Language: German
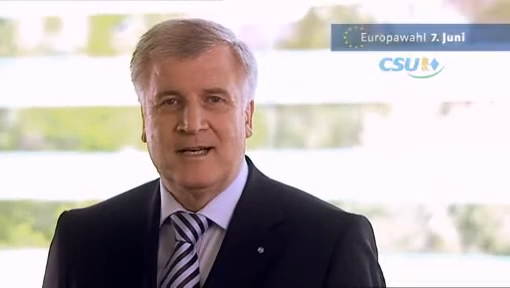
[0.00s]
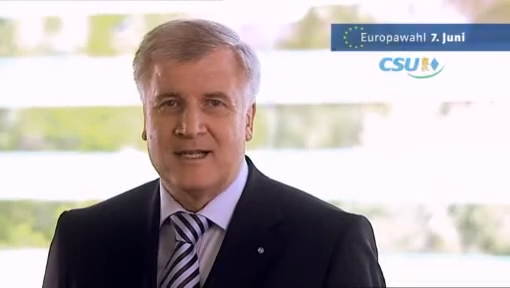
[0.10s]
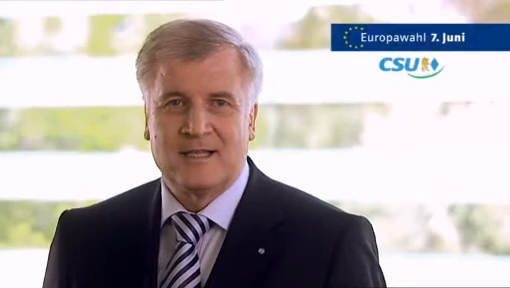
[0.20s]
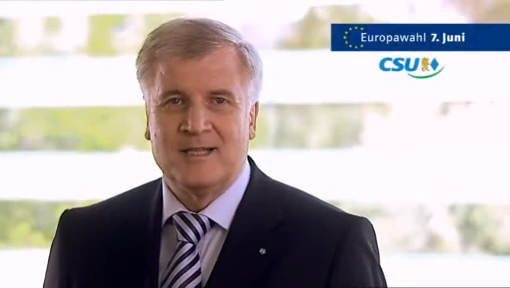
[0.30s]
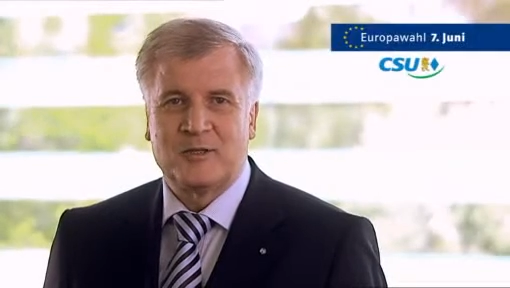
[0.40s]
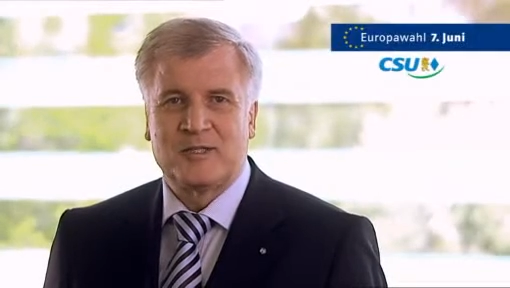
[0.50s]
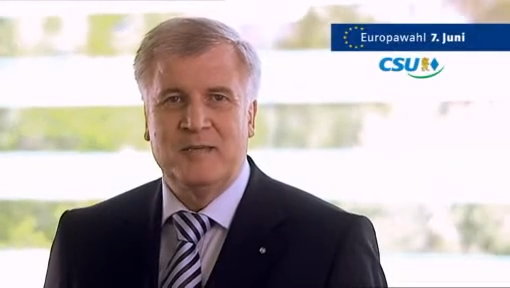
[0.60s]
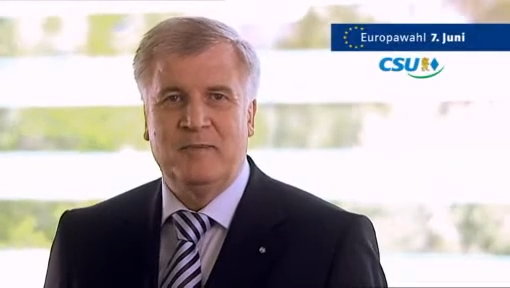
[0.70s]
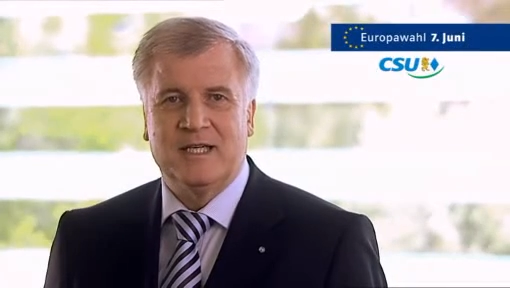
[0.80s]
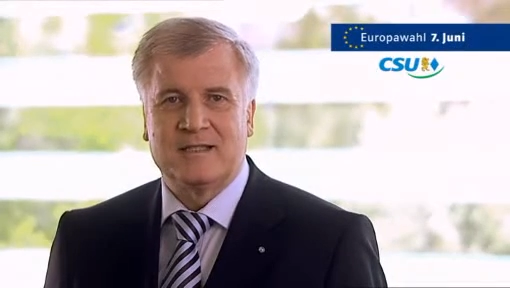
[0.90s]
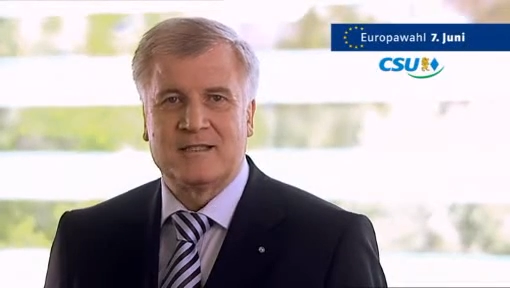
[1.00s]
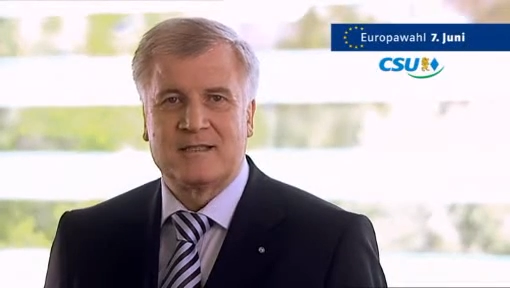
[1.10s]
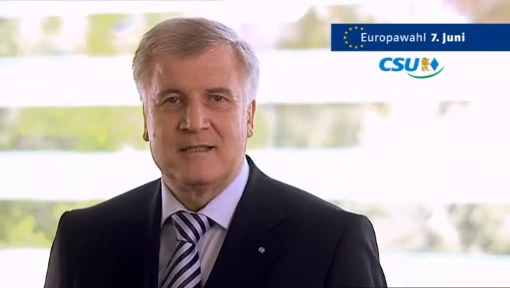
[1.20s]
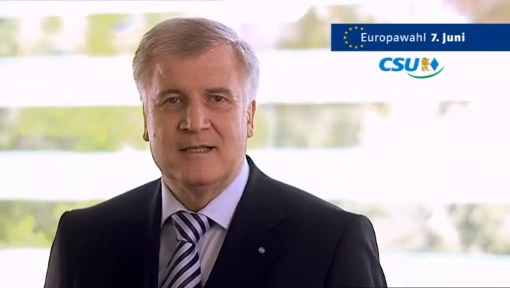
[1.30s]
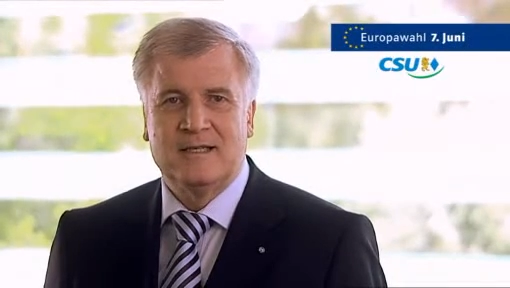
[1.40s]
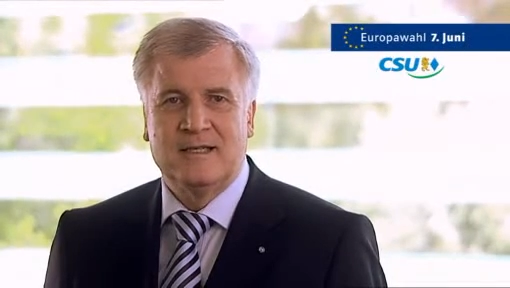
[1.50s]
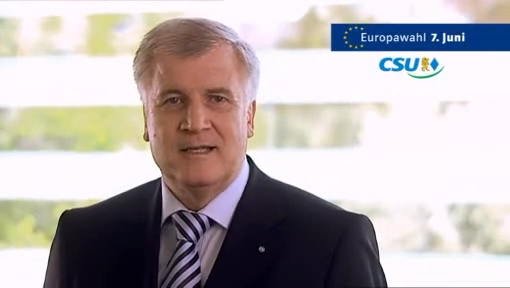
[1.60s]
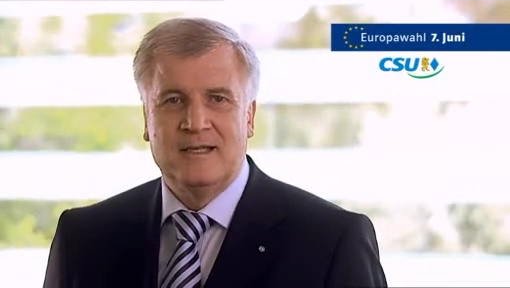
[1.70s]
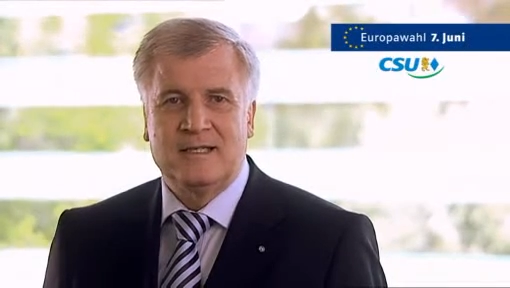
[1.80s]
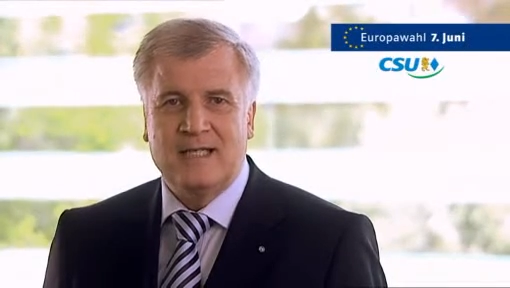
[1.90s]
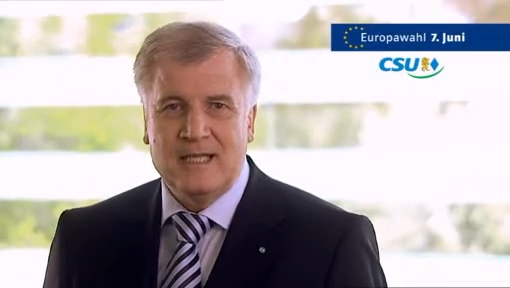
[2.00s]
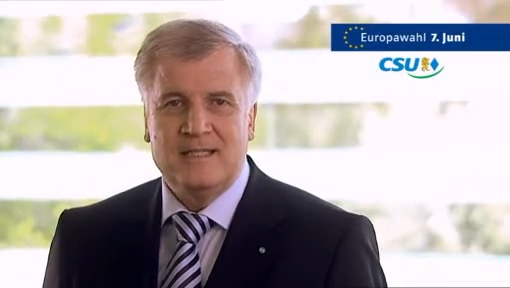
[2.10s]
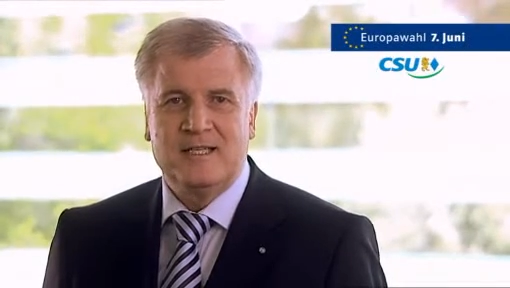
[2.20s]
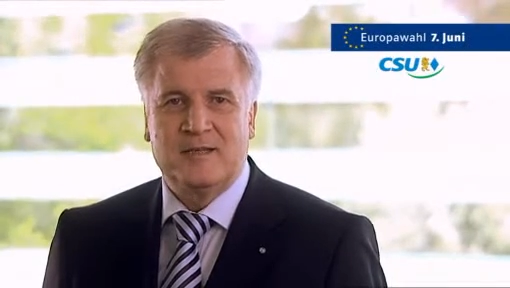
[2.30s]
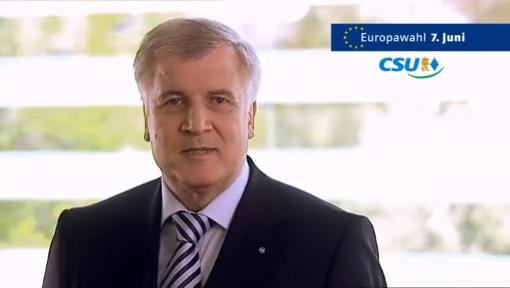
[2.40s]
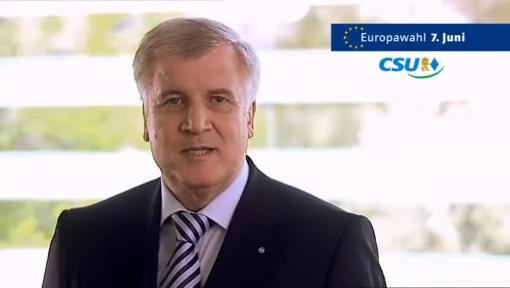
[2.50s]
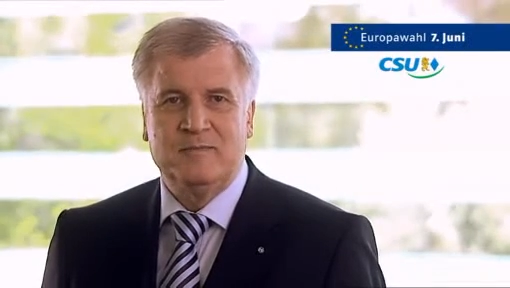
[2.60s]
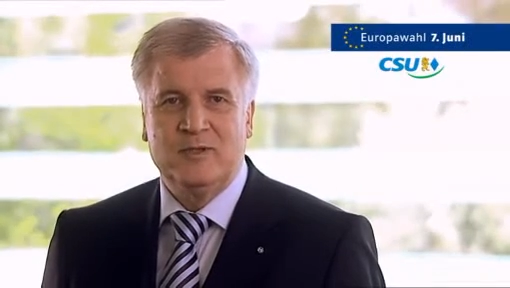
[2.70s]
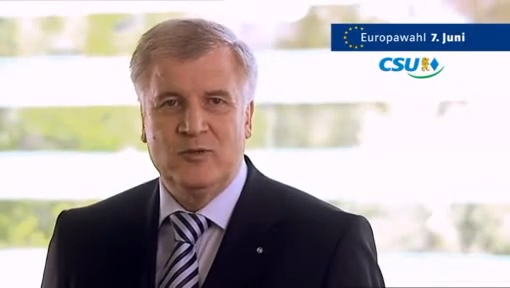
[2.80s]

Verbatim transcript: Handeln auch Sie beherzt. Gehen Sie am 7.